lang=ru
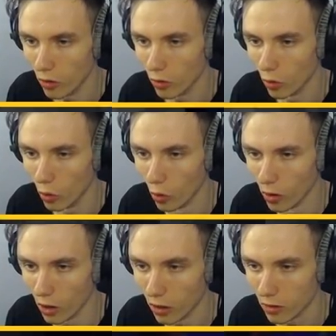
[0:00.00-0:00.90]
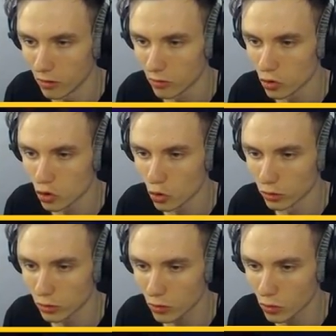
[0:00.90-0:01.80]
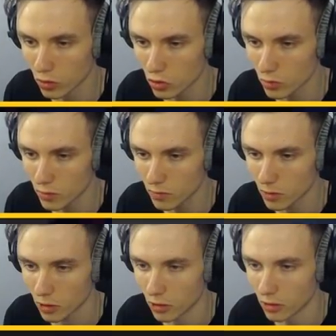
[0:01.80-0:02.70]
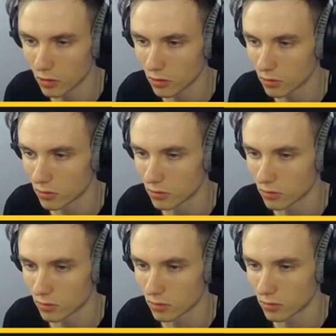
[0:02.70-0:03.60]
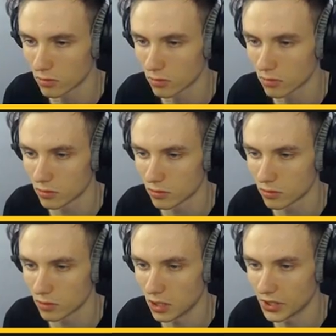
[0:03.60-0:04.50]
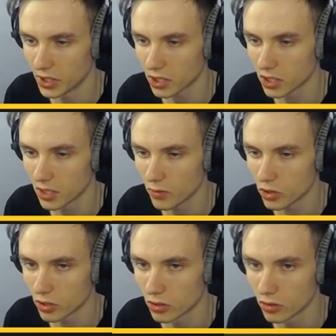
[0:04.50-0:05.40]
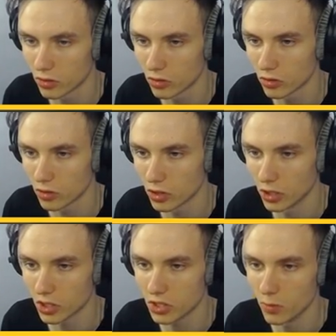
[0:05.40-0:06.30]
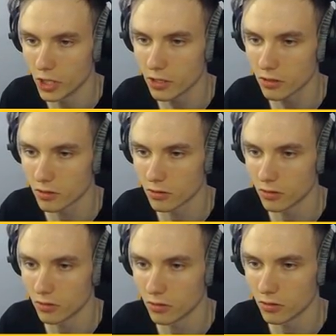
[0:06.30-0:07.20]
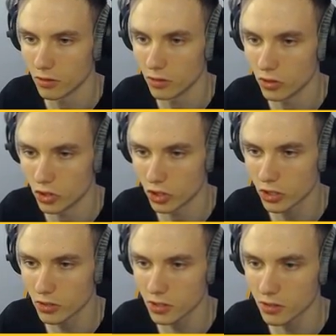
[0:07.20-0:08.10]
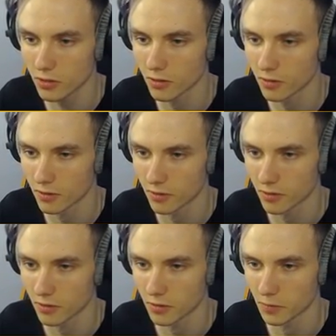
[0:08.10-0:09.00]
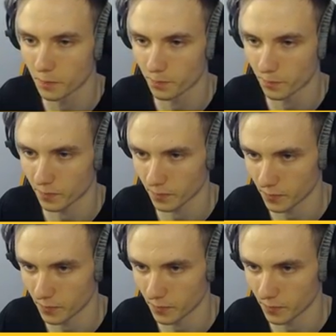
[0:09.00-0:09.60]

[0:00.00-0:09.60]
Ого! Что это такое? Что мне выпало? У меня есть Galaxy Berry. А О, так, Damage. Galaxy Berry? Да. Читкинсы? Да